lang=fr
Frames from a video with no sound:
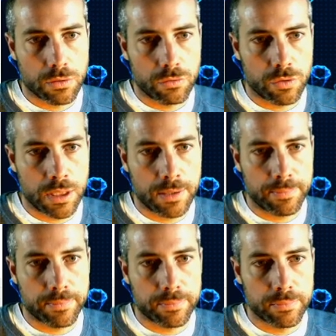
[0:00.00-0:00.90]
Voilà.
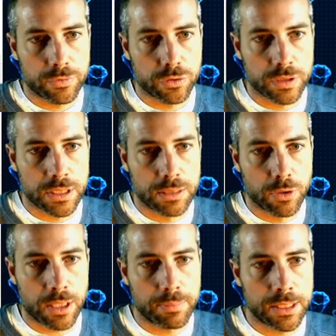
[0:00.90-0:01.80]
Ceci me
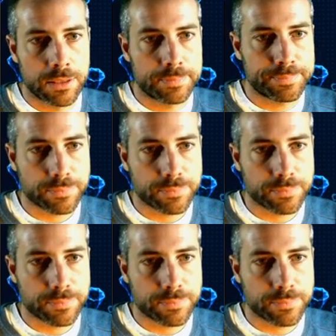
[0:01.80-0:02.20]
ramène